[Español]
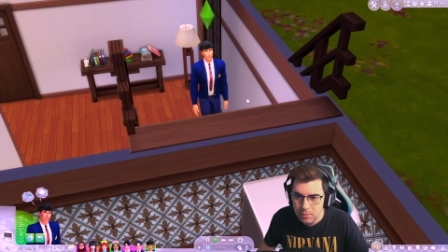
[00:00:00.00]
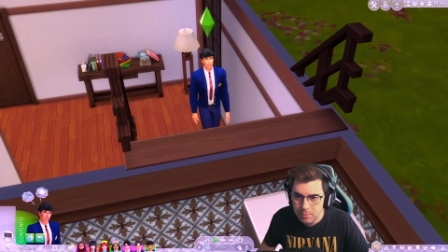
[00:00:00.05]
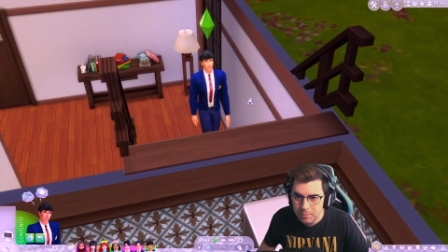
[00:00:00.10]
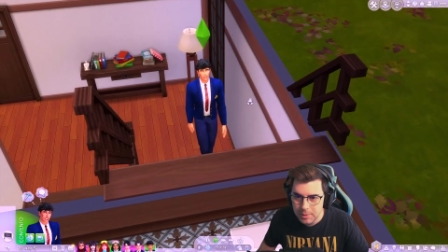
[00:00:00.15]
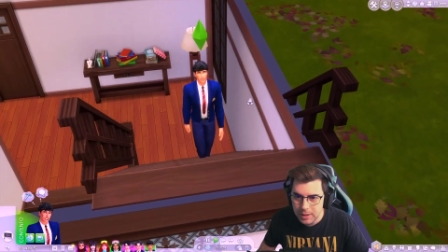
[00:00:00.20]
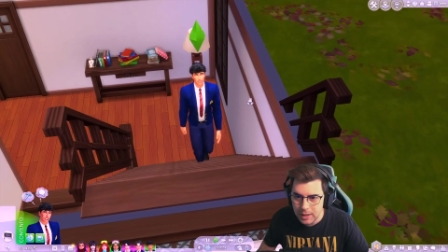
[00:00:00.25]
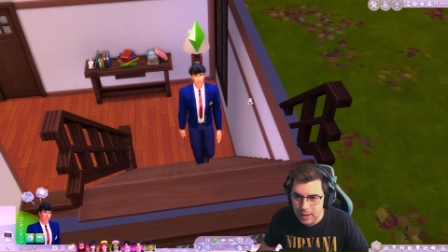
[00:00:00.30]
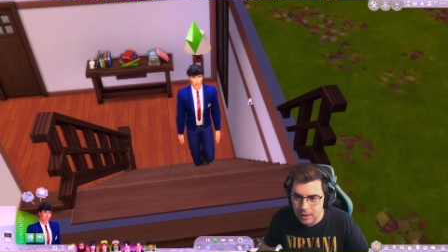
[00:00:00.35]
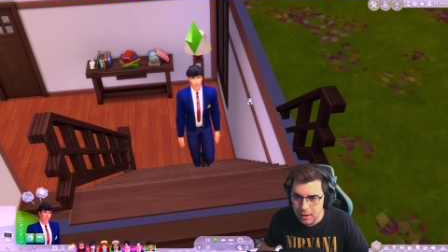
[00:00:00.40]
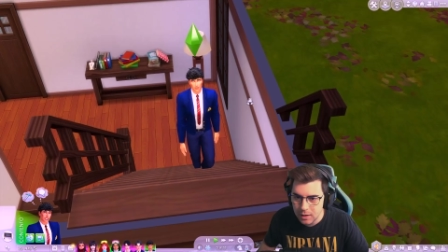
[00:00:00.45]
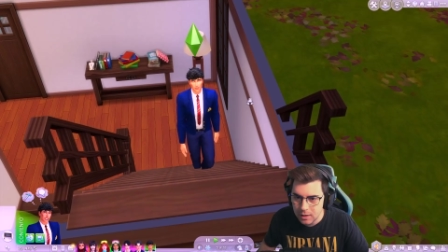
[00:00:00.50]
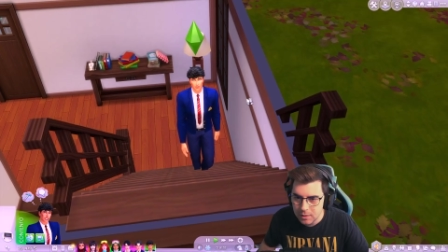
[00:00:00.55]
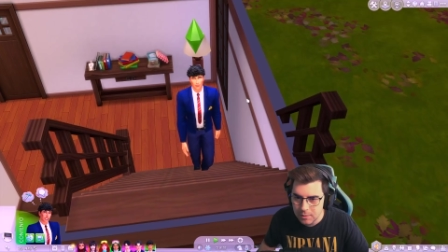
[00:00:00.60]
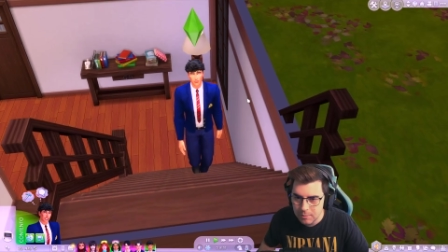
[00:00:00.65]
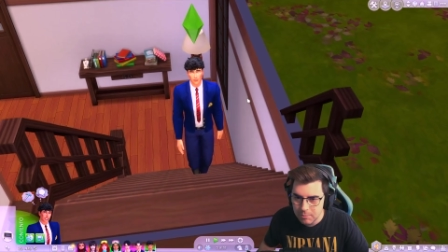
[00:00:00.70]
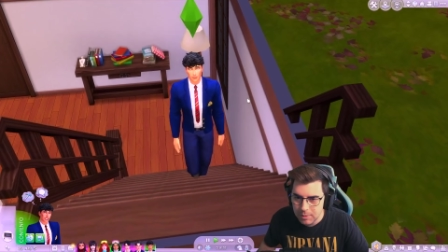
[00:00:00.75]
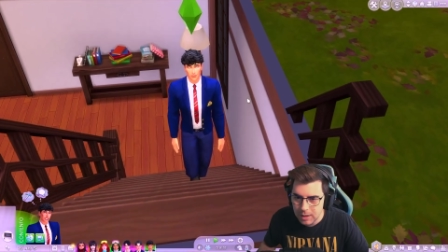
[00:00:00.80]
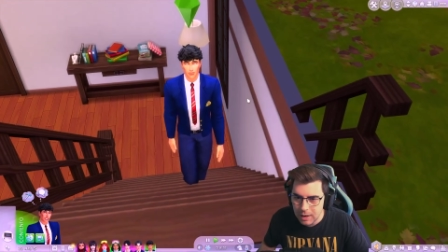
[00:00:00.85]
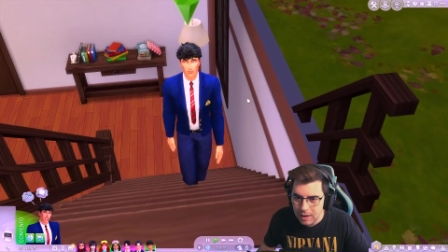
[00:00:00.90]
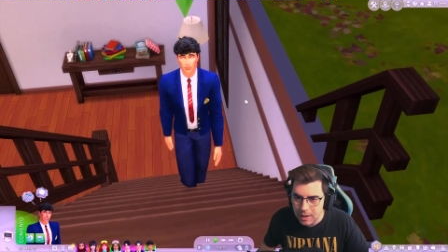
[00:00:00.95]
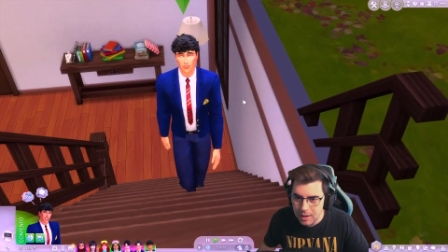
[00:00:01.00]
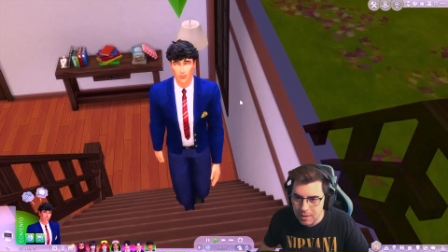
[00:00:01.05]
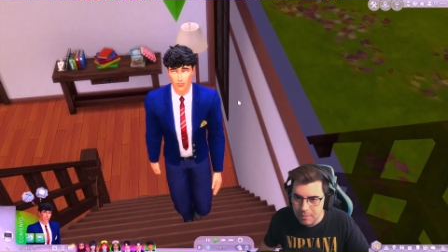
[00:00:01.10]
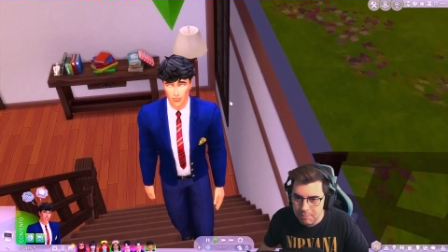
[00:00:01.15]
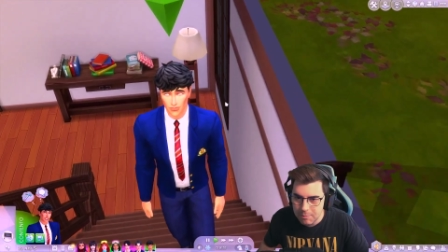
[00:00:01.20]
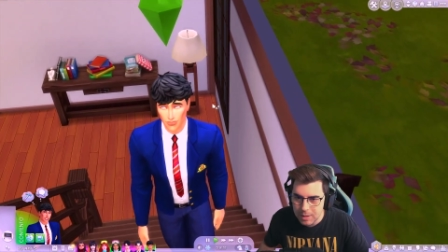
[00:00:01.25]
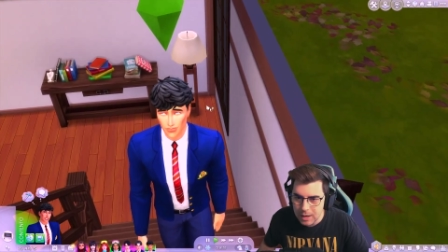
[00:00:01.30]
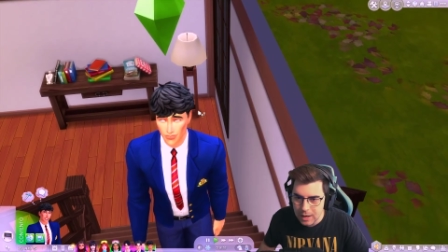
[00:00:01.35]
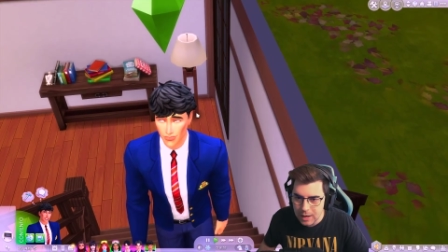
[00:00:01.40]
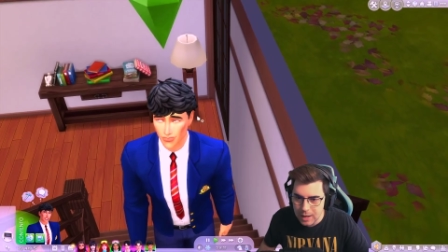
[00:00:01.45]
Mira, mírale,
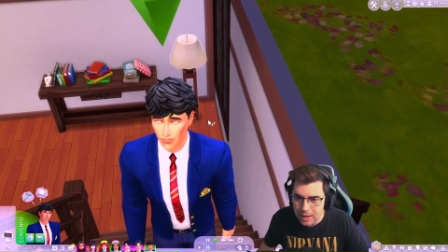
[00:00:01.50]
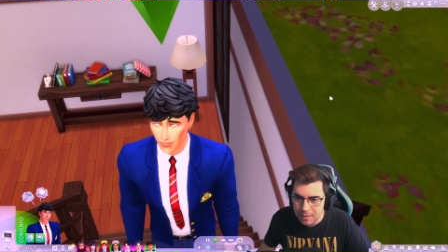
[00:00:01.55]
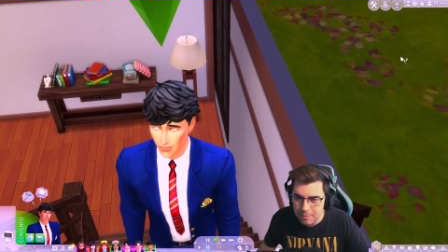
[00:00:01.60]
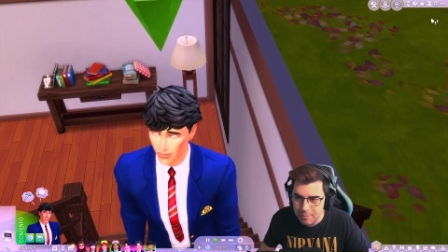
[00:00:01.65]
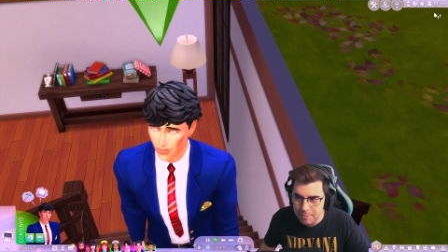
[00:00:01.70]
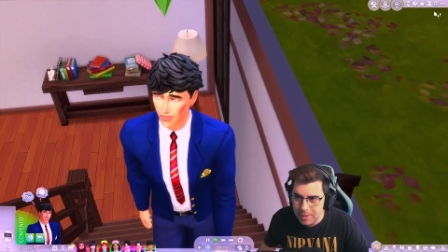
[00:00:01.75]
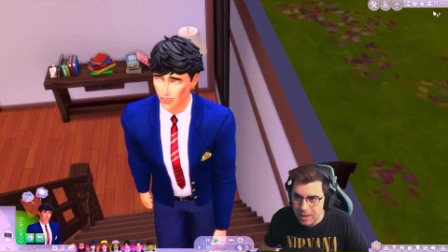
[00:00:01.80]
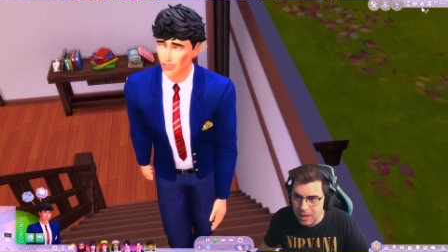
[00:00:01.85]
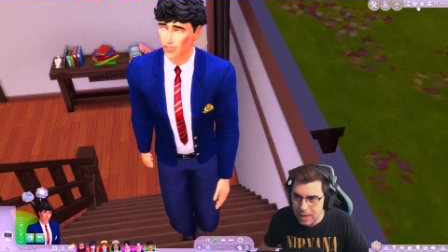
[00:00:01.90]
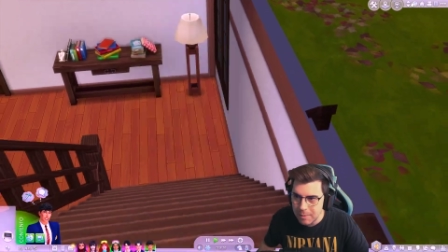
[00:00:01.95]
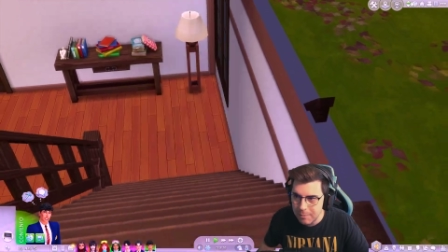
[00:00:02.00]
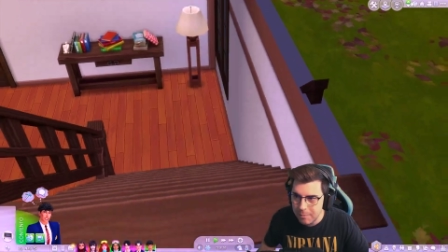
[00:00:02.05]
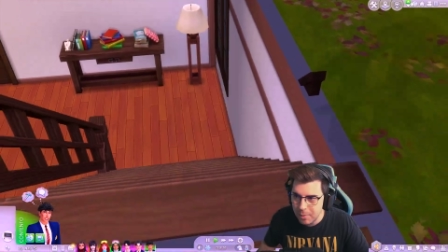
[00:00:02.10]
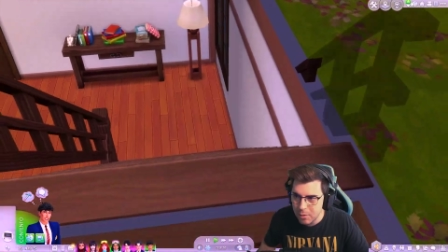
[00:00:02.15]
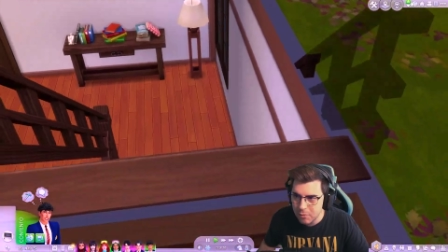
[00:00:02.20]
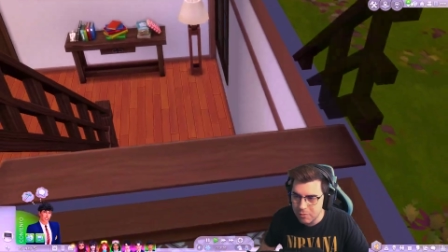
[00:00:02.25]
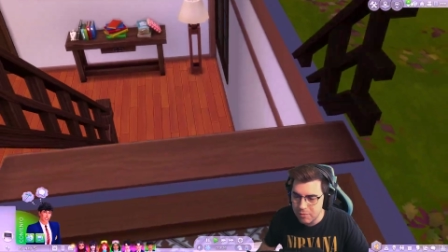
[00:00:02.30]
mírale, mírale, por